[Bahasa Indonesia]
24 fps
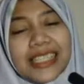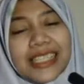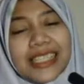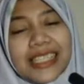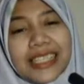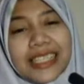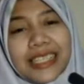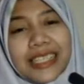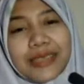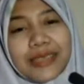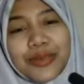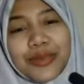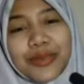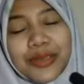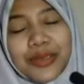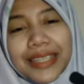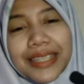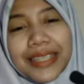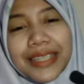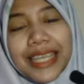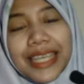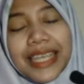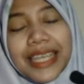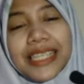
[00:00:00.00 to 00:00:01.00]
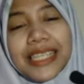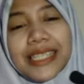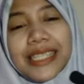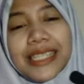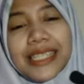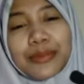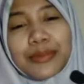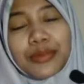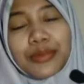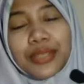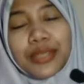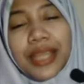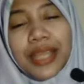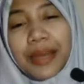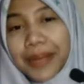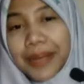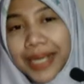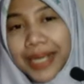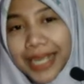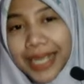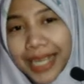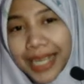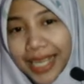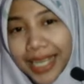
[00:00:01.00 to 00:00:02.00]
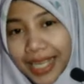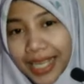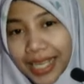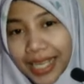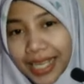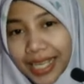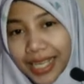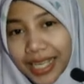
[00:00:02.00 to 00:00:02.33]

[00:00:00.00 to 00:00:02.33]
Satelit bulatnya disebut apa nak?